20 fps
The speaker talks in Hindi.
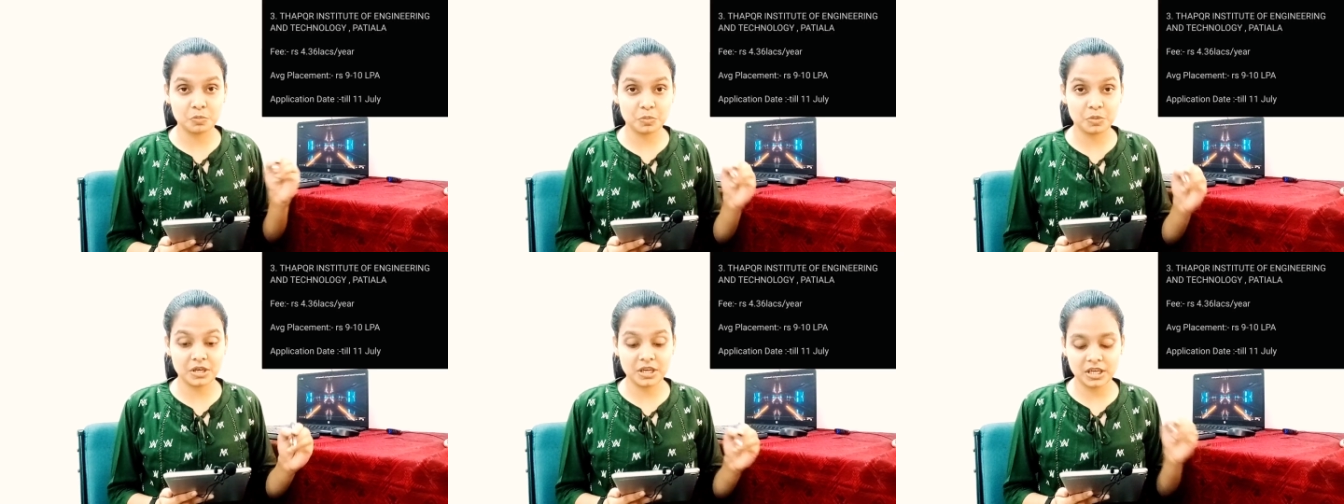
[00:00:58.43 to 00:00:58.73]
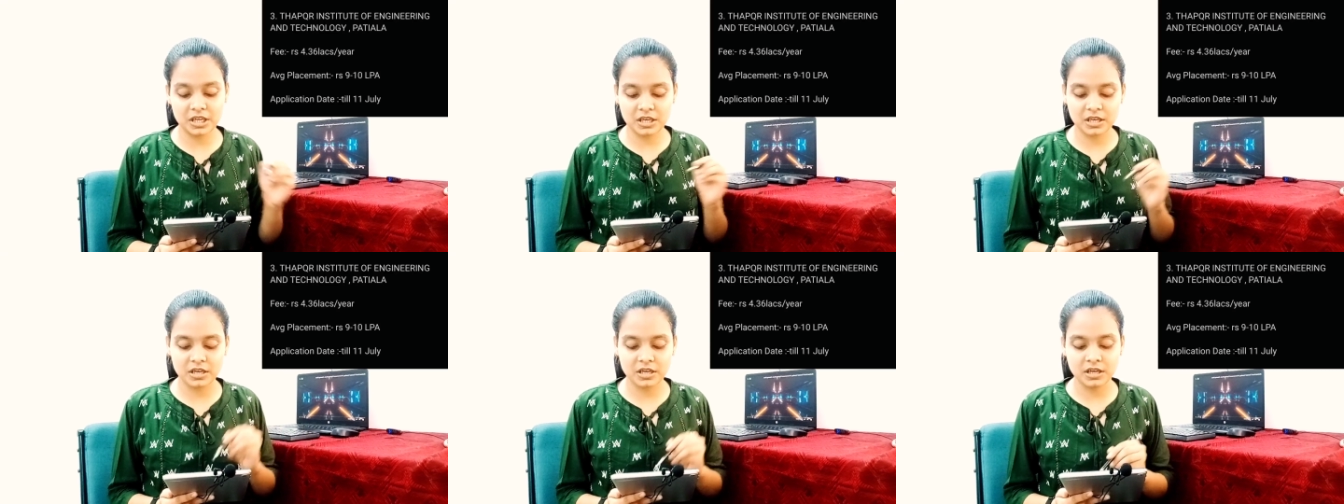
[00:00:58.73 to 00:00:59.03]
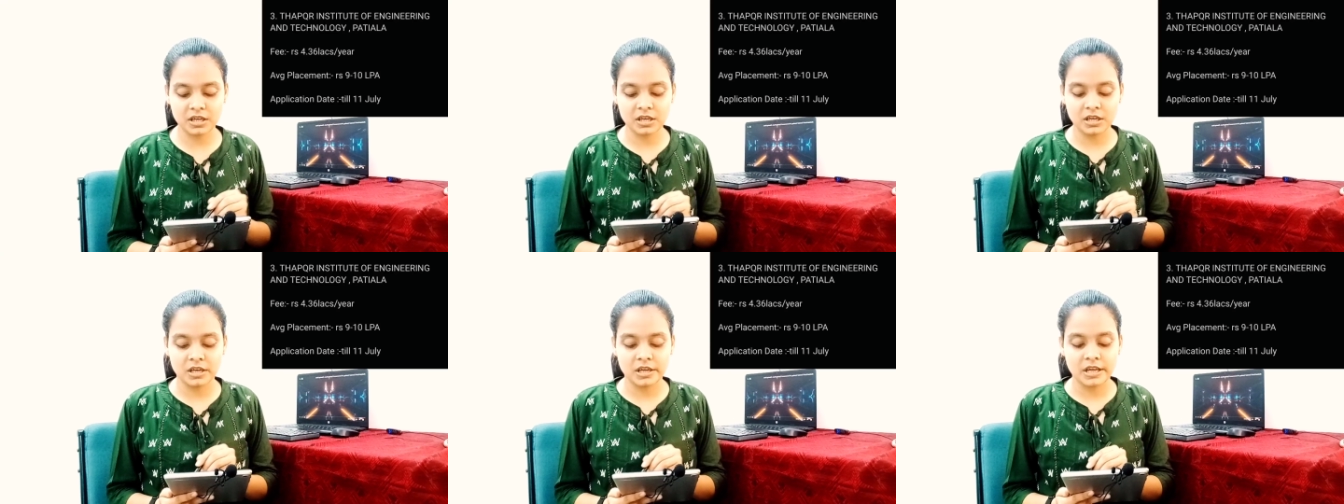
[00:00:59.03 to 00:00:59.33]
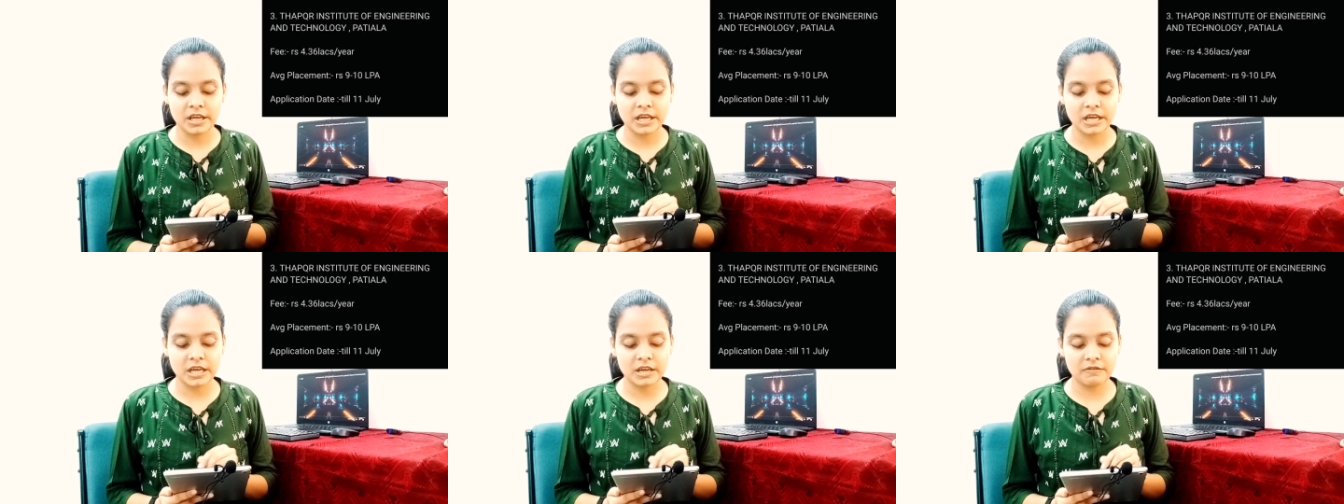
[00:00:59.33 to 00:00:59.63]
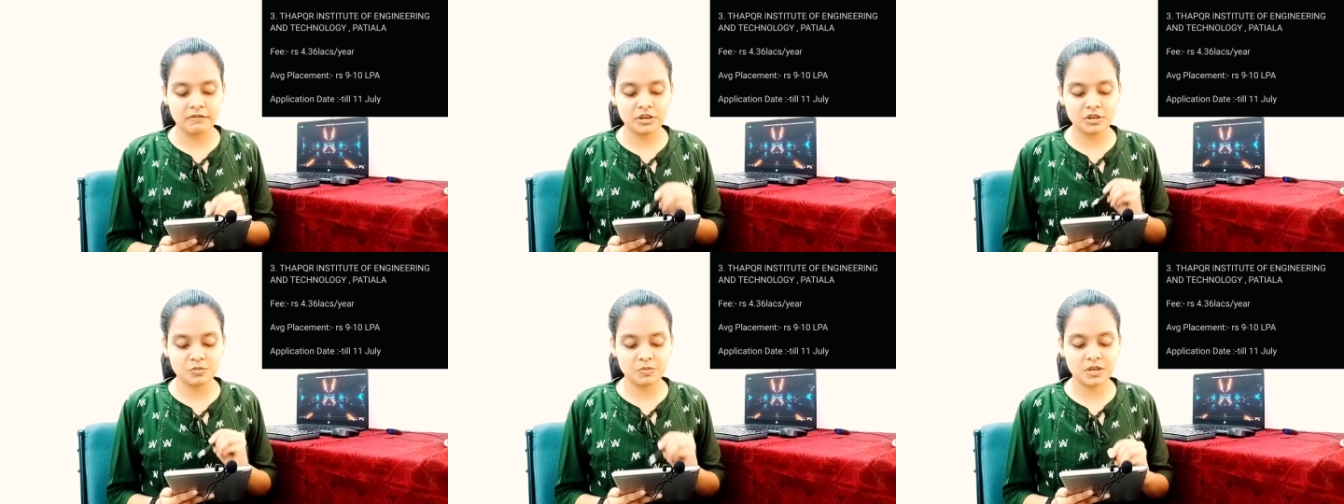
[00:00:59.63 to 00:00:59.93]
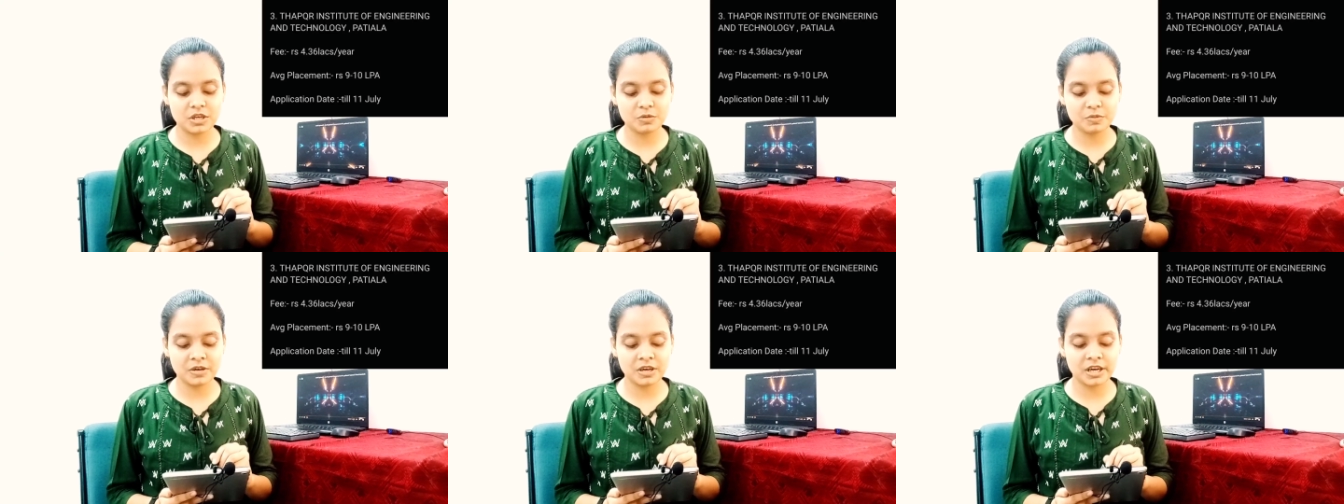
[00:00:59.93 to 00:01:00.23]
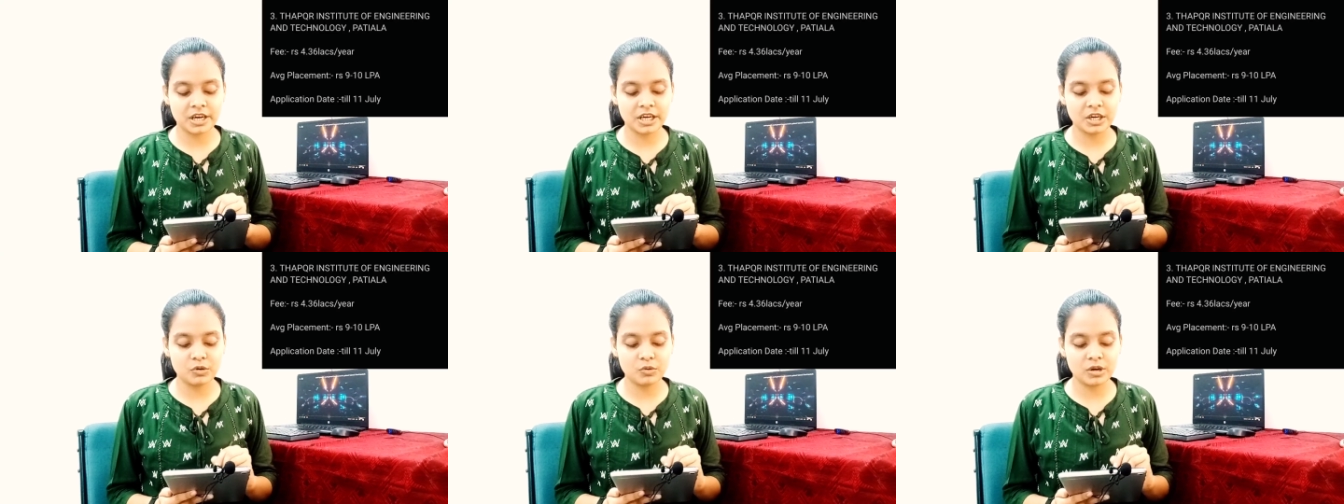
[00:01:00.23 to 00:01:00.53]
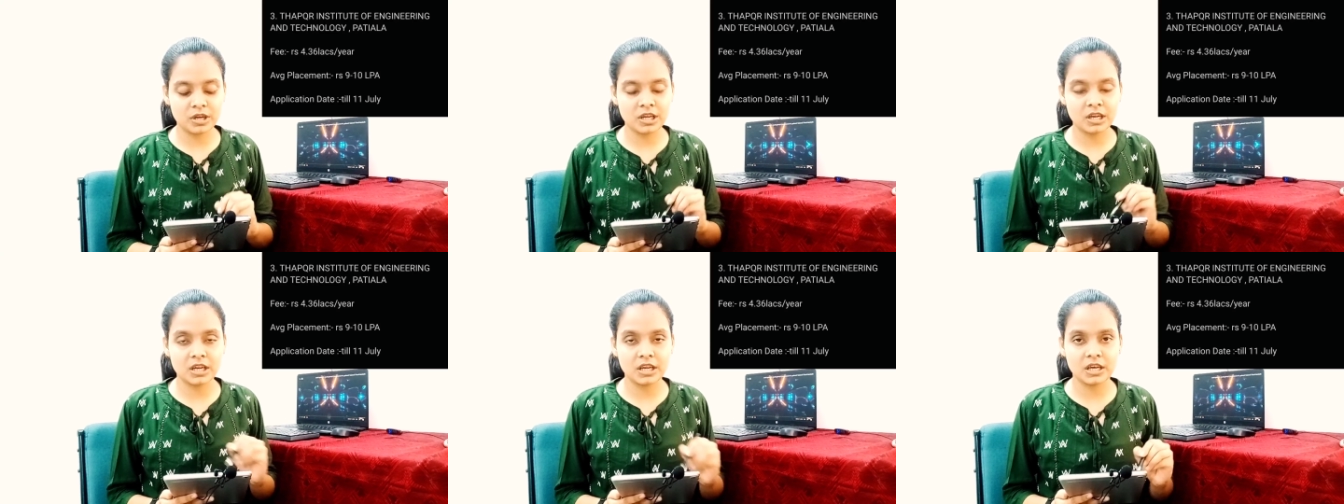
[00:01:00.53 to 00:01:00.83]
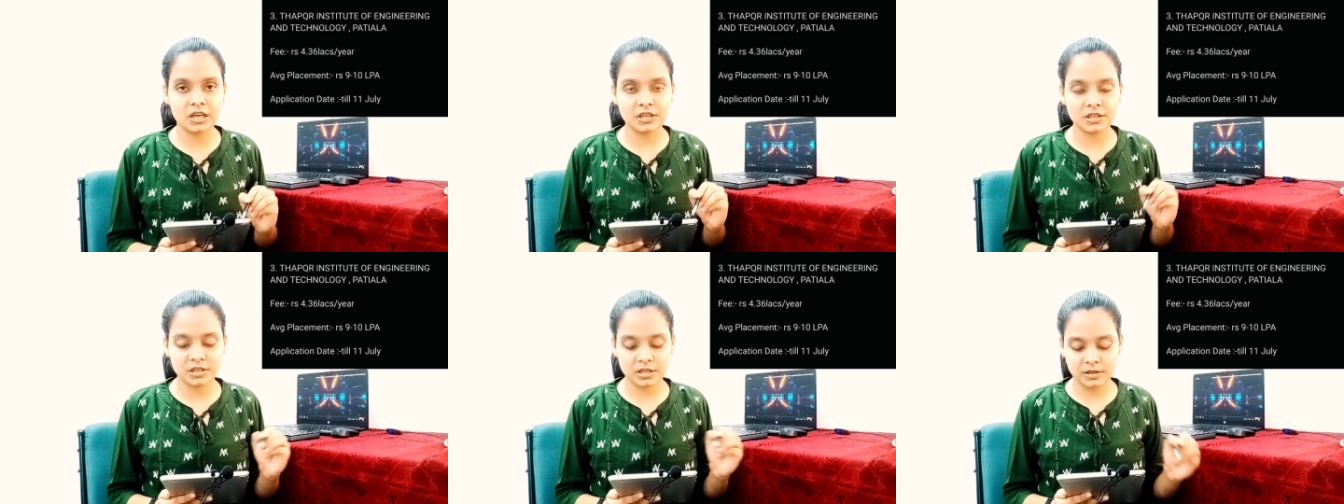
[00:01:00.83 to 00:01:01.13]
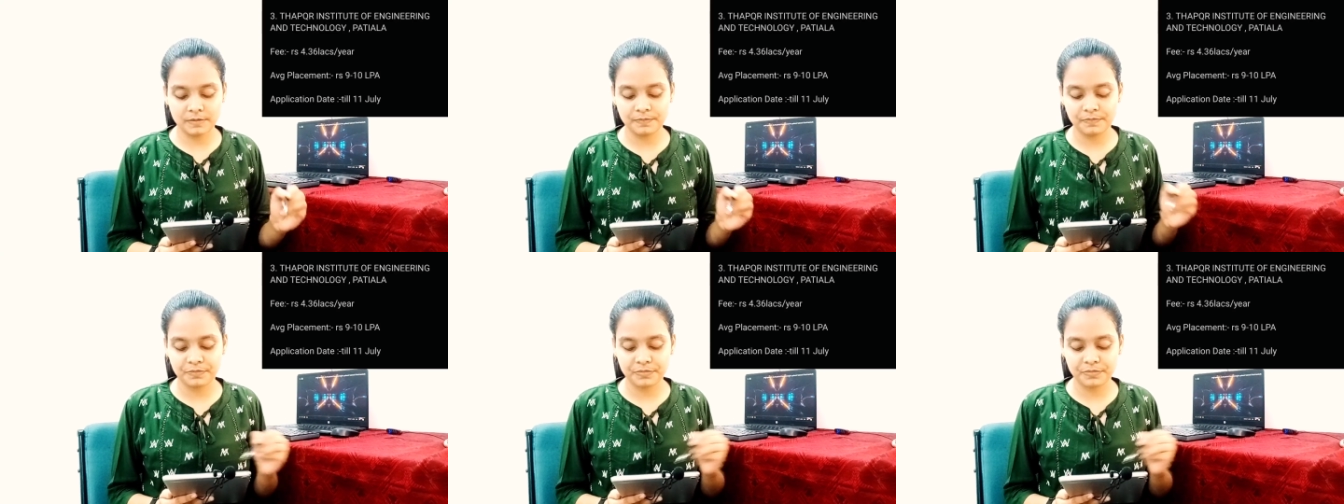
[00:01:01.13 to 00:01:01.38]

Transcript: पर ईयर है एवरेज प्लेसमेंट नाइन टू टेन लैक्स है